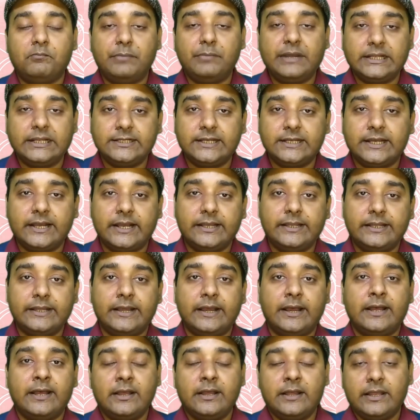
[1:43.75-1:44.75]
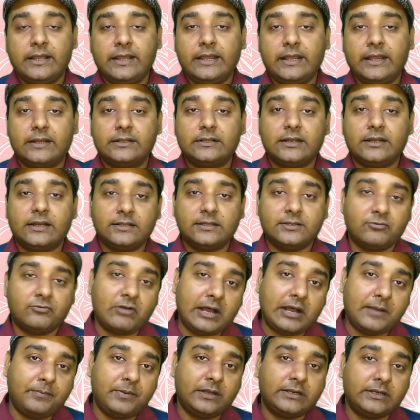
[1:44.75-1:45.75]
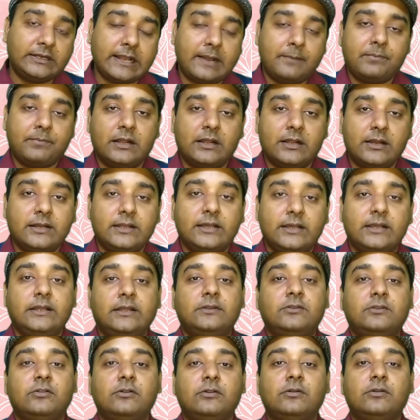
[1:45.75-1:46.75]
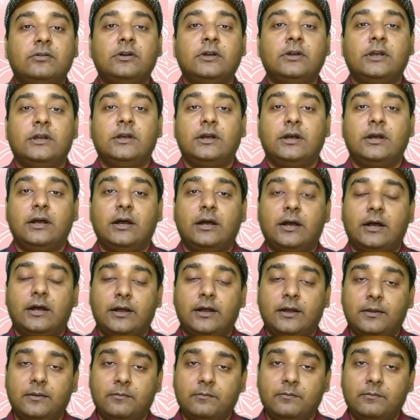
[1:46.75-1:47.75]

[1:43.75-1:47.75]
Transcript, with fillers: भेजी गई है एक तरह से वहाँ पे टेम्परेरी जो आ,